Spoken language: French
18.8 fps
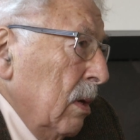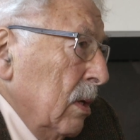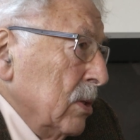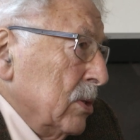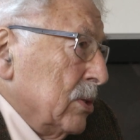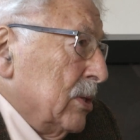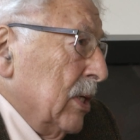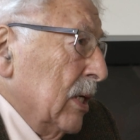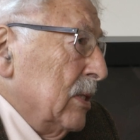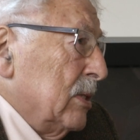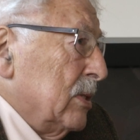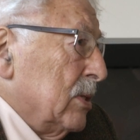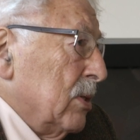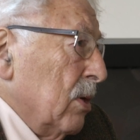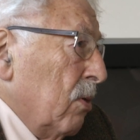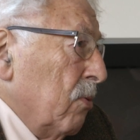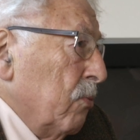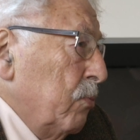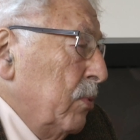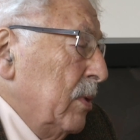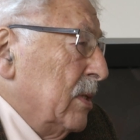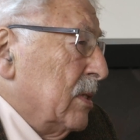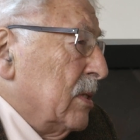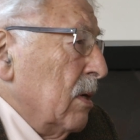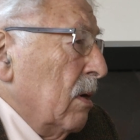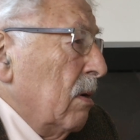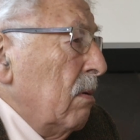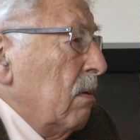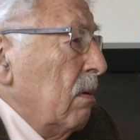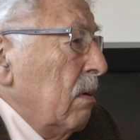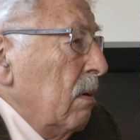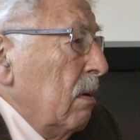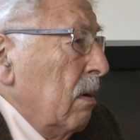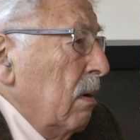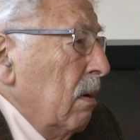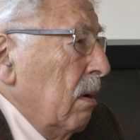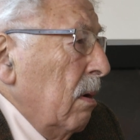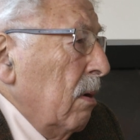700, 800
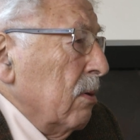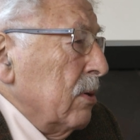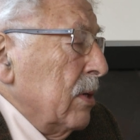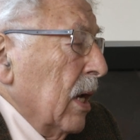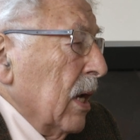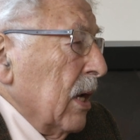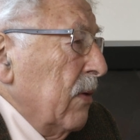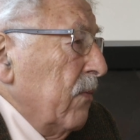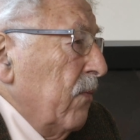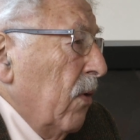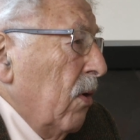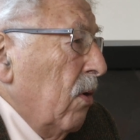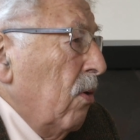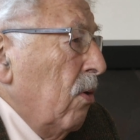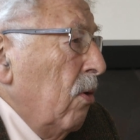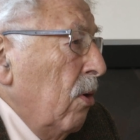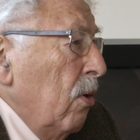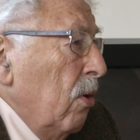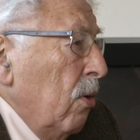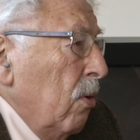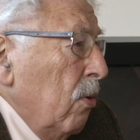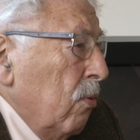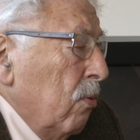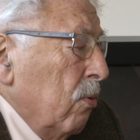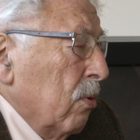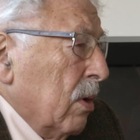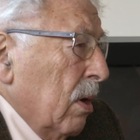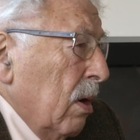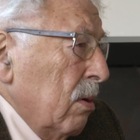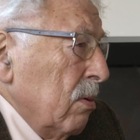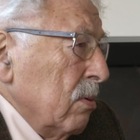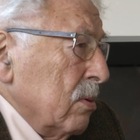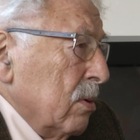en arrivant au camp